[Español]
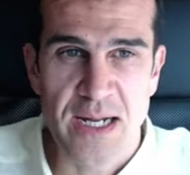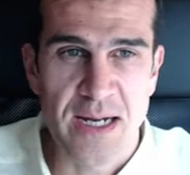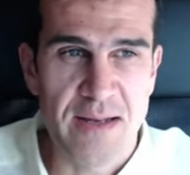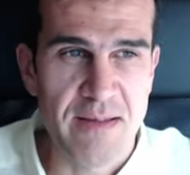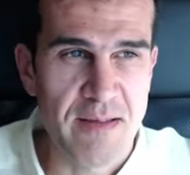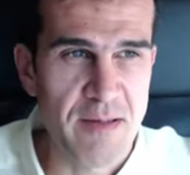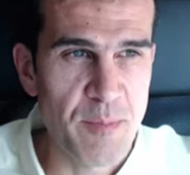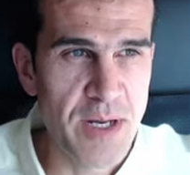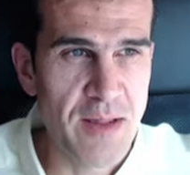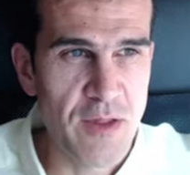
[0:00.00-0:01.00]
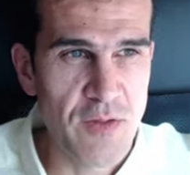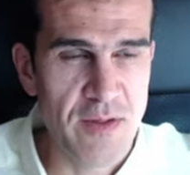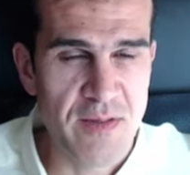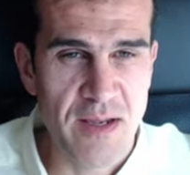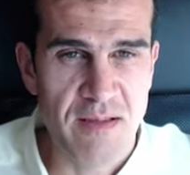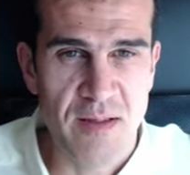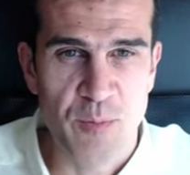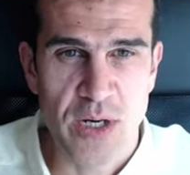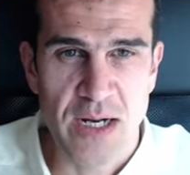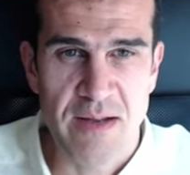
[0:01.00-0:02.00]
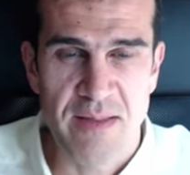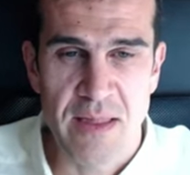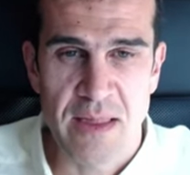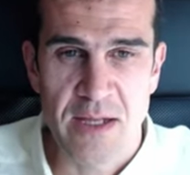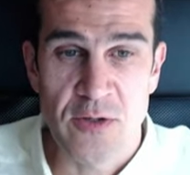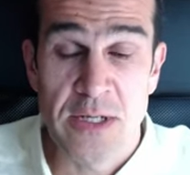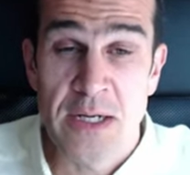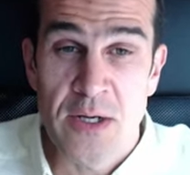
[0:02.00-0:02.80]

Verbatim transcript: análisis y predicción de series temporales de cero,